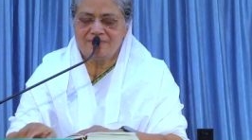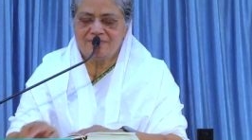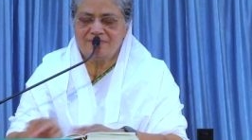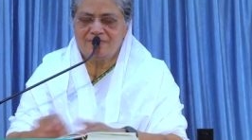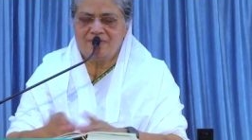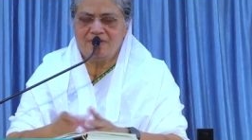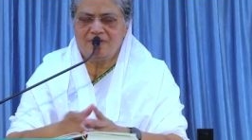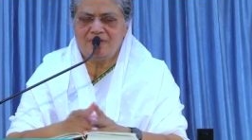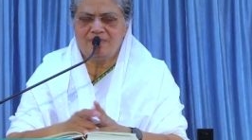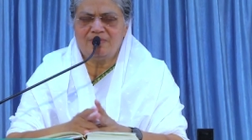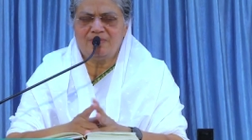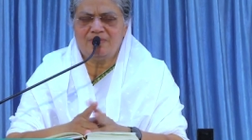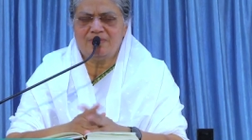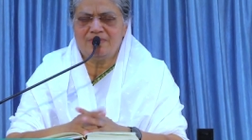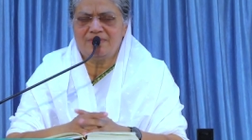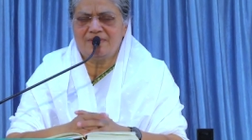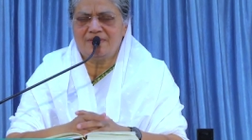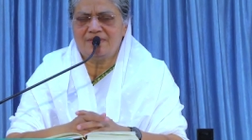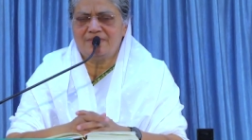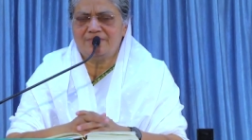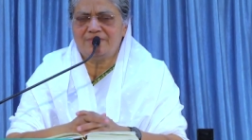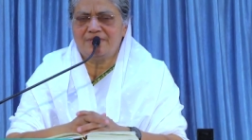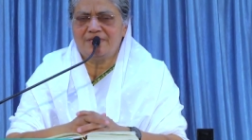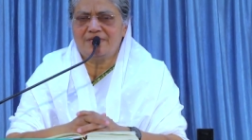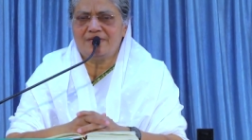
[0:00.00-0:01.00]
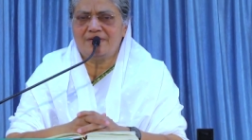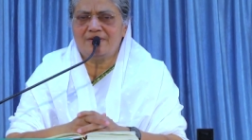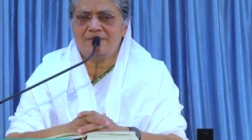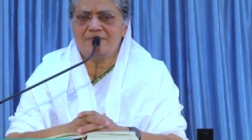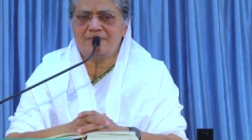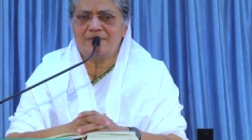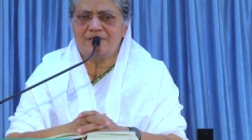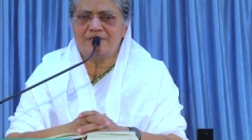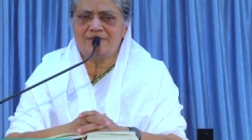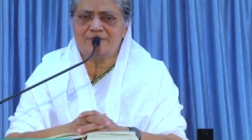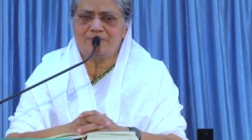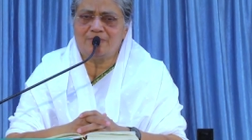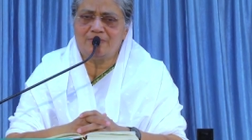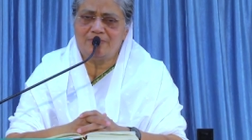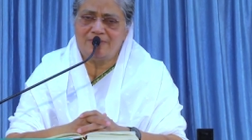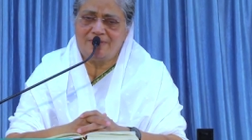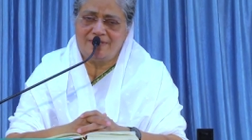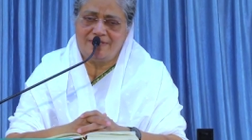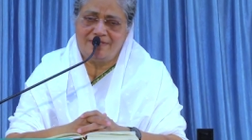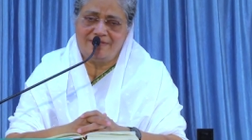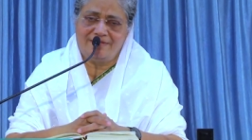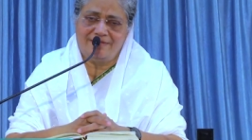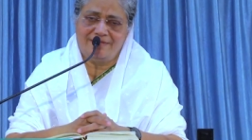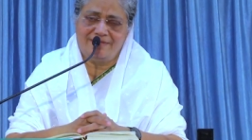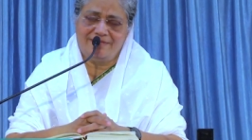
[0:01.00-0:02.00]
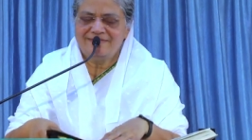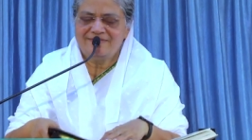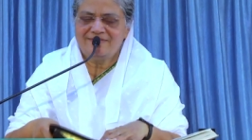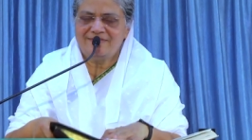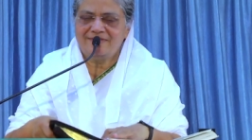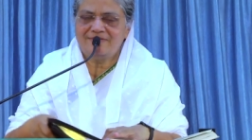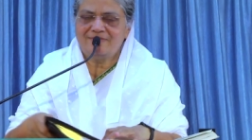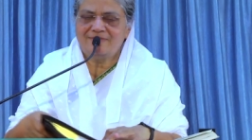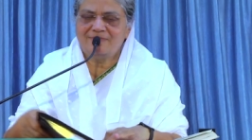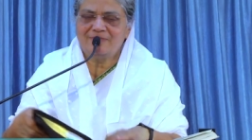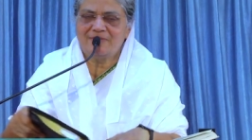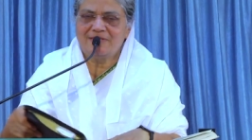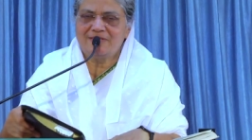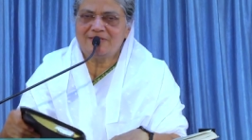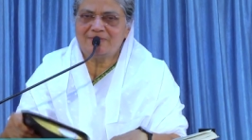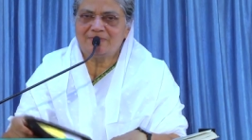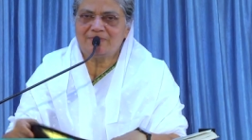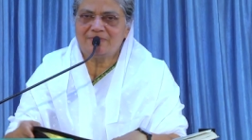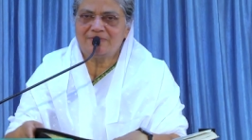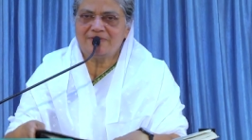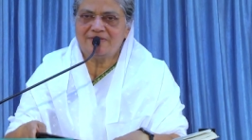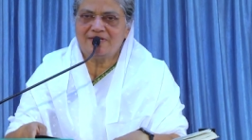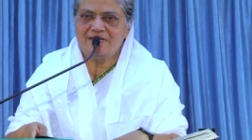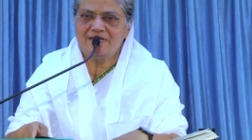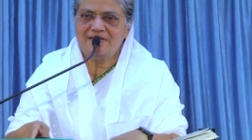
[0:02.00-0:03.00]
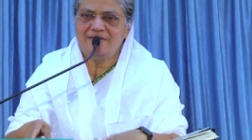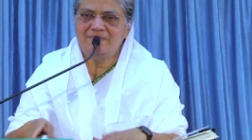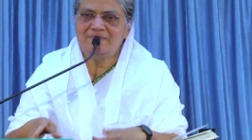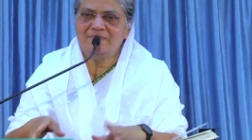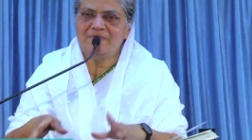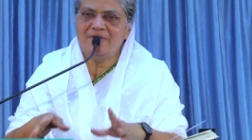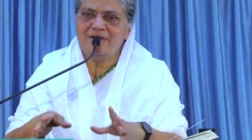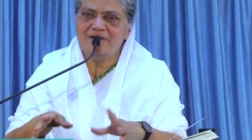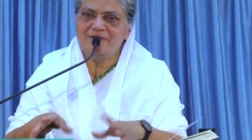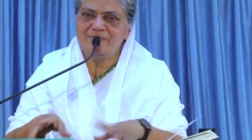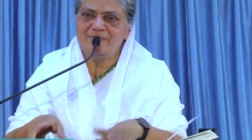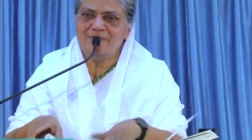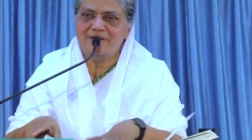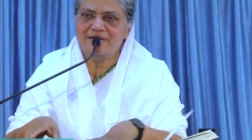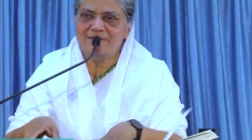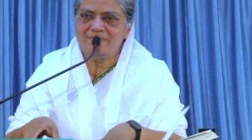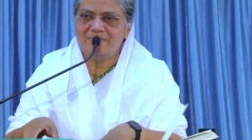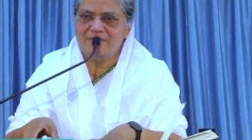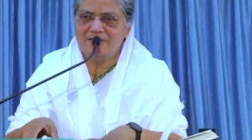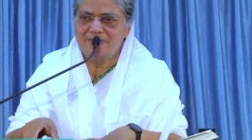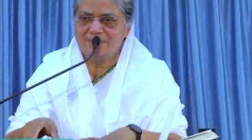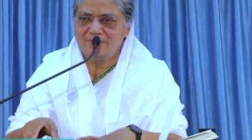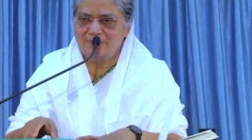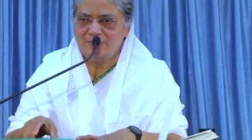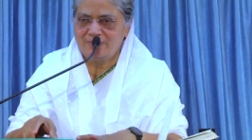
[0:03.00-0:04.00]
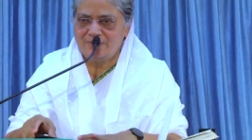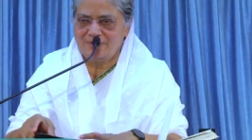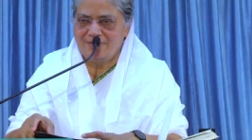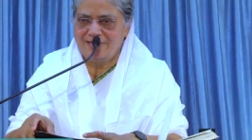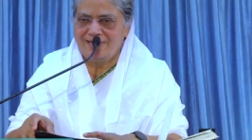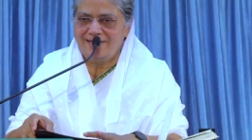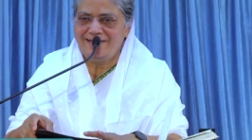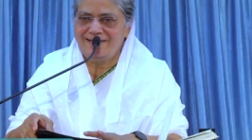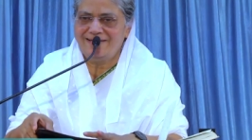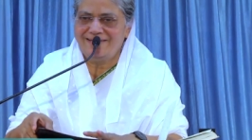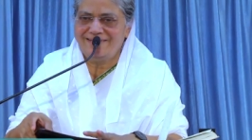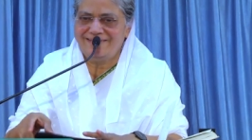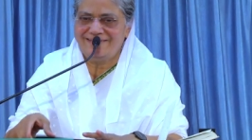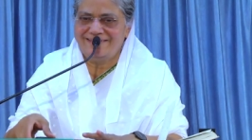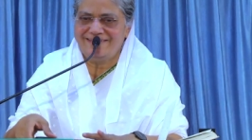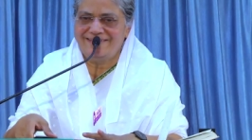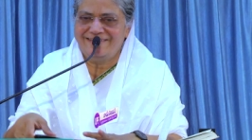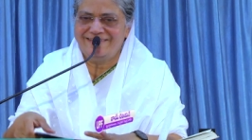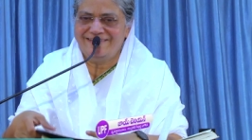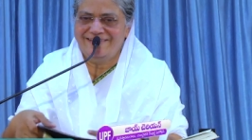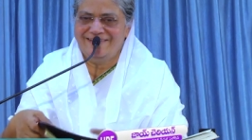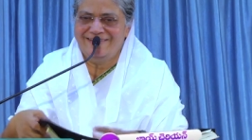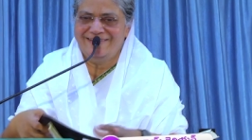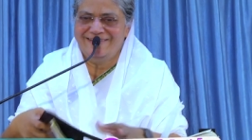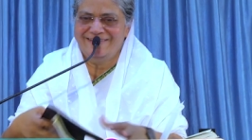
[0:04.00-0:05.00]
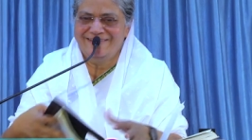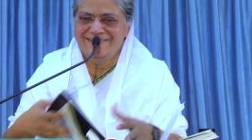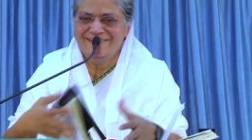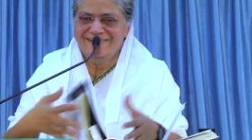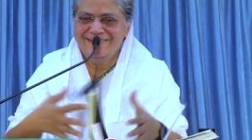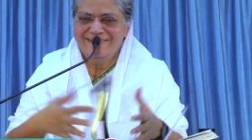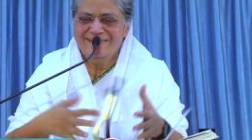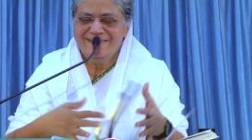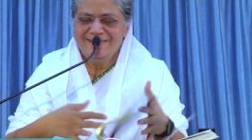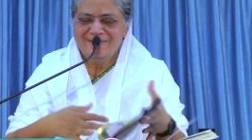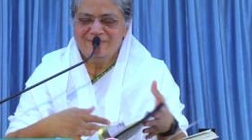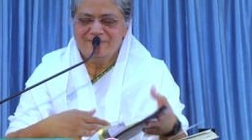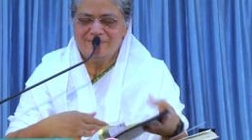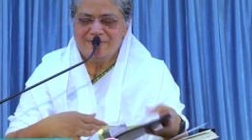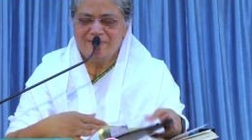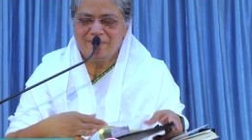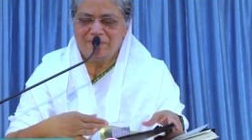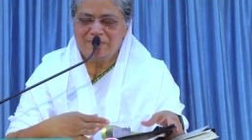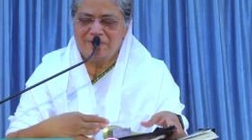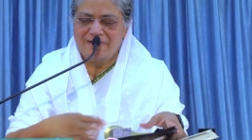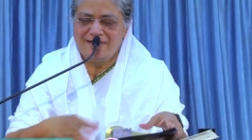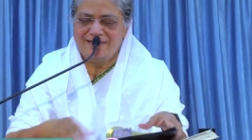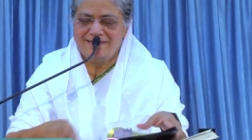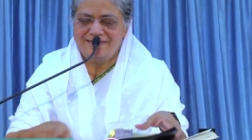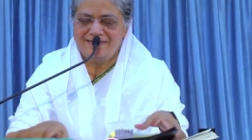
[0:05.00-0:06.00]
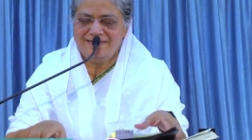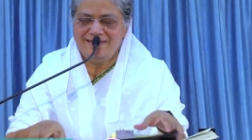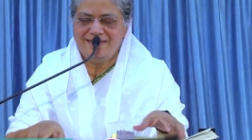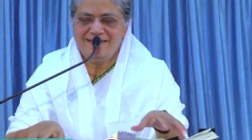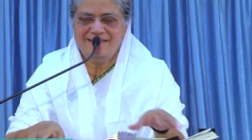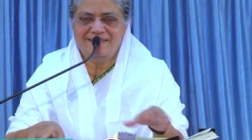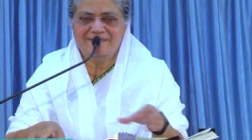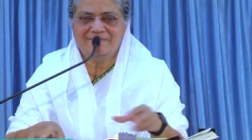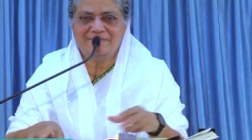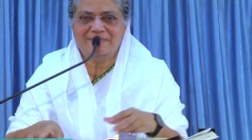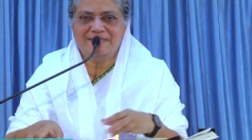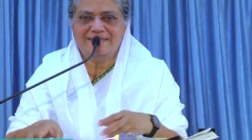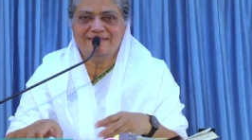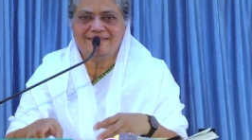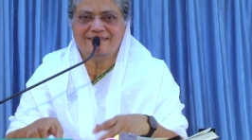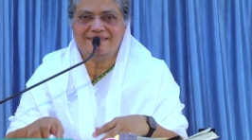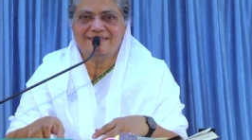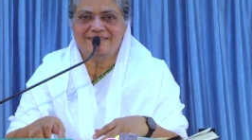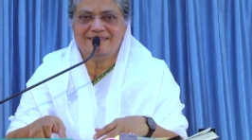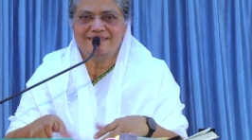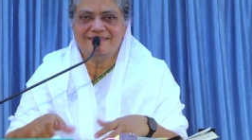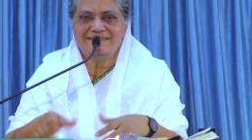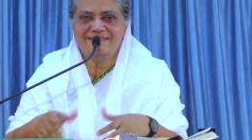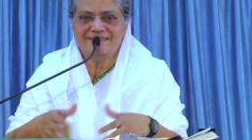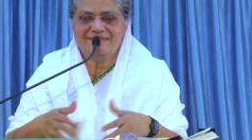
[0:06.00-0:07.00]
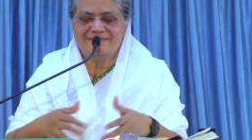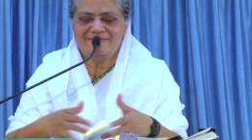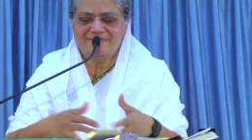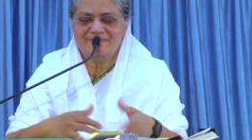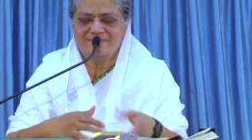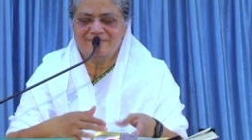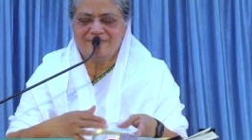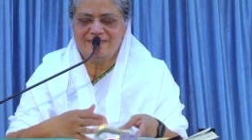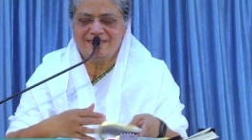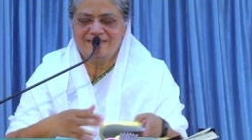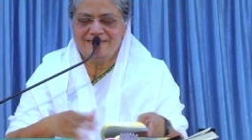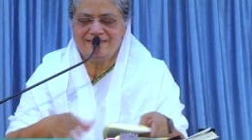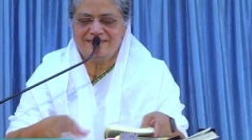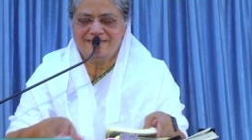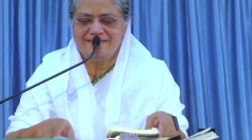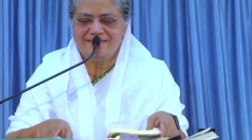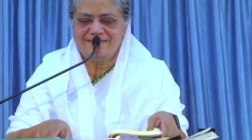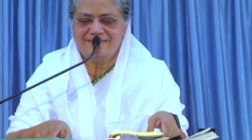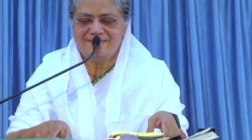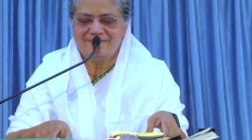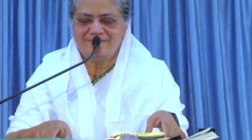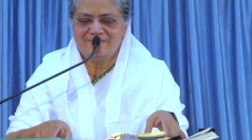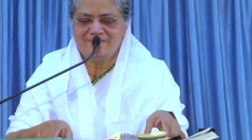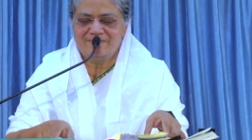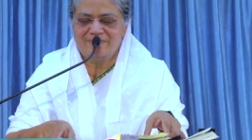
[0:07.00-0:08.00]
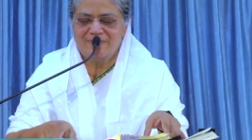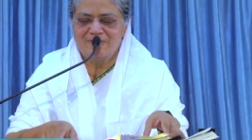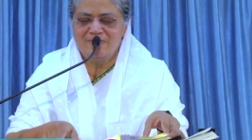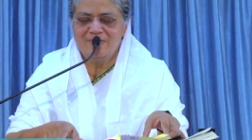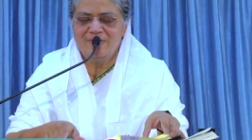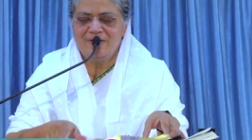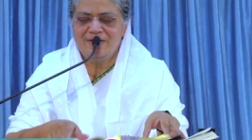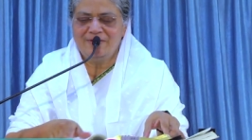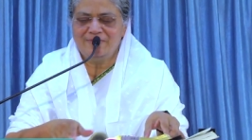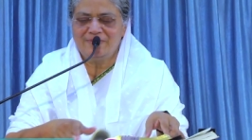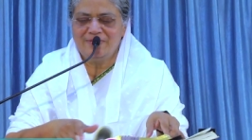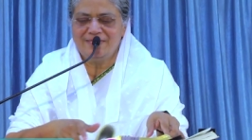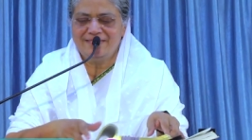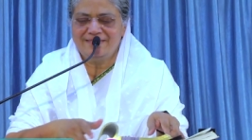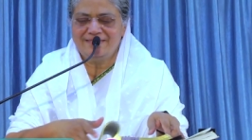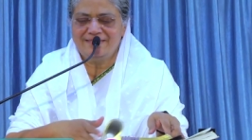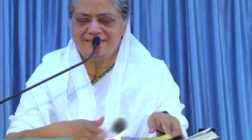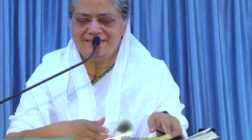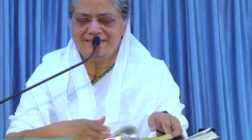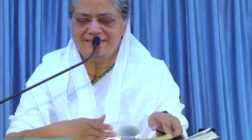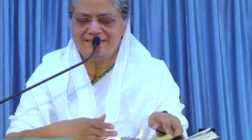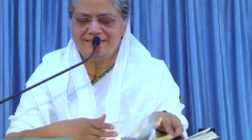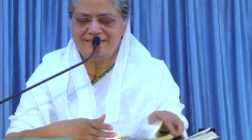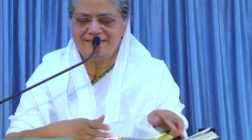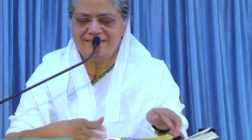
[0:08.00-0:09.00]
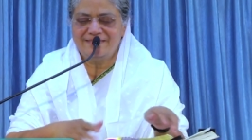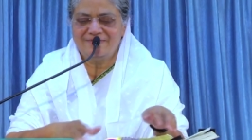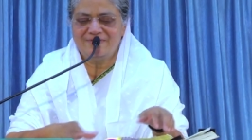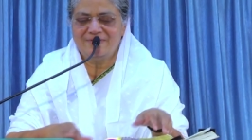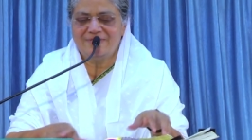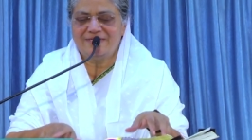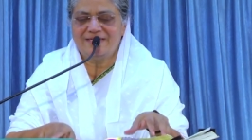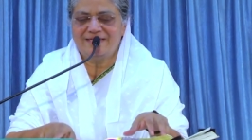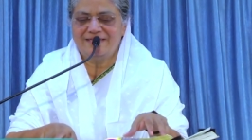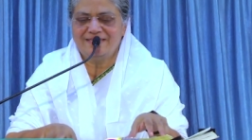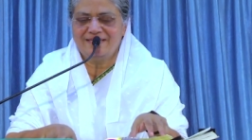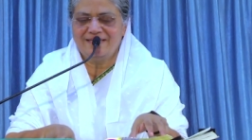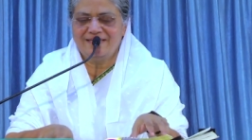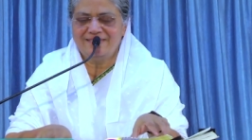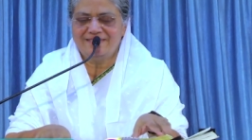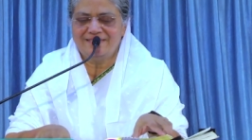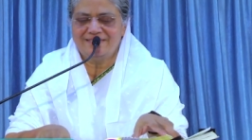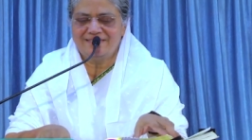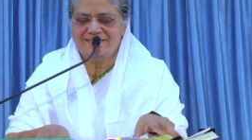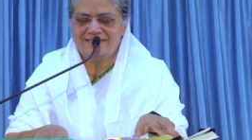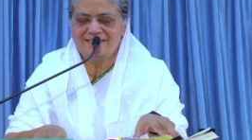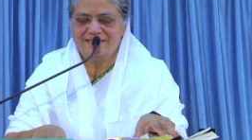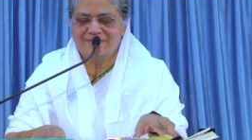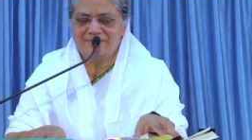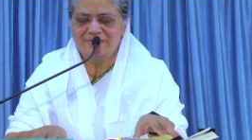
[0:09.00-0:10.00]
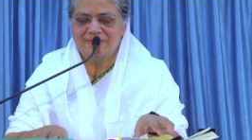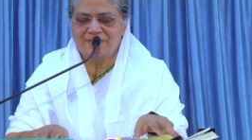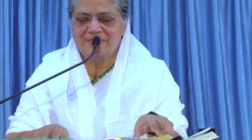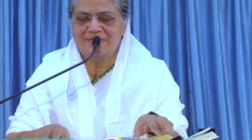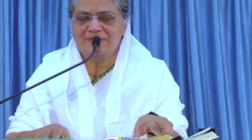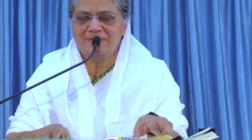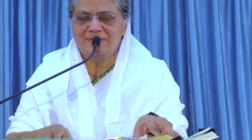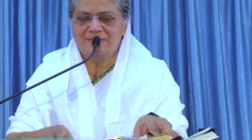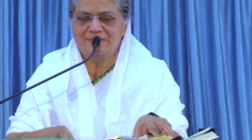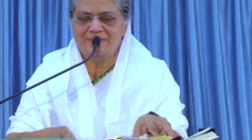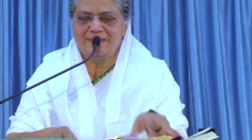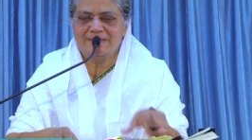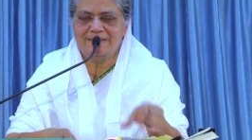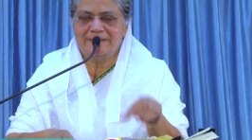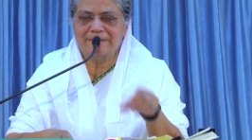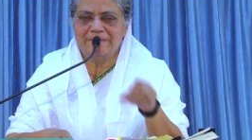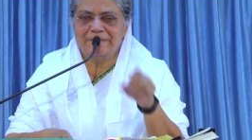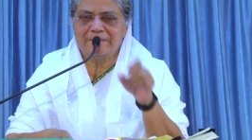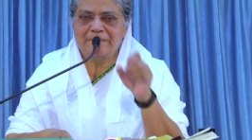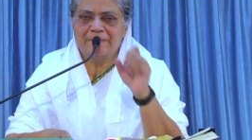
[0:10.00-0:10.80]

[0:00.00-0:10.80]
దేవుడు తన బిడ్డలను మర్చిపోతాడా దేవుడు మర్చిపోడు కానీ ఎప్పుడు అనుమానం మర్చిపోతున్నాడా లేదా అని మన ప్రార్థనలు ఏమైందని మన పనులు ఏమైందని దైవ కార్యాలు చేసాం ఎక్కడుందని